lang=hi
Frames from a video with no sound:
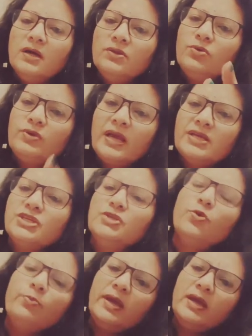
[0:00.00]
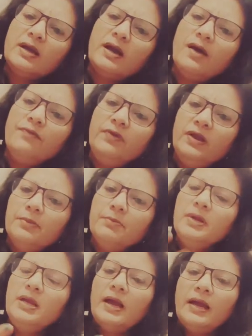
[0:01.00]
तो कैशिनो में एक काफ़ी
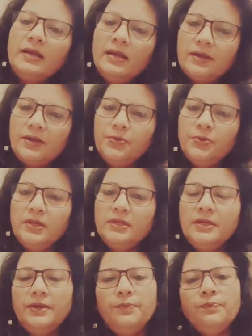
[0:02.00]
लंबी लाइन लगी हुई थी